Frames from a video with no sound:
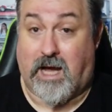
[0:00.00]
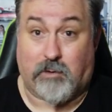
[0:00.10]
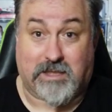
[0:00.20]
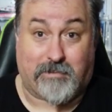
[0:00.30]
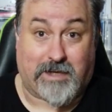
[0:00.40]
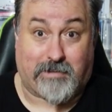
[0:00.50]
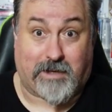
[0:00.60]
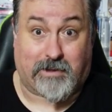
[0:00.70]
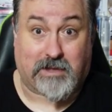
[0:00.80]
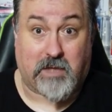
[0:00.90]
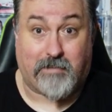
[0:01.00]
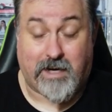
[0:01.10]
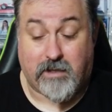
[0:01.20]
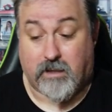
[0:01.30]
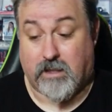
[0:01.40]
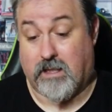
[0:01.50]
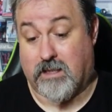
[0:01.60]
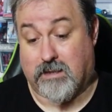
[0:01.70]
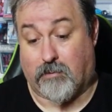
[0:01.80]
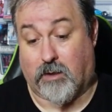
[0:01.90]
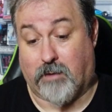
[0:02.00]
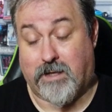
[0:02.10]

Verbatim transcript: Hay una semana para participar y el sábado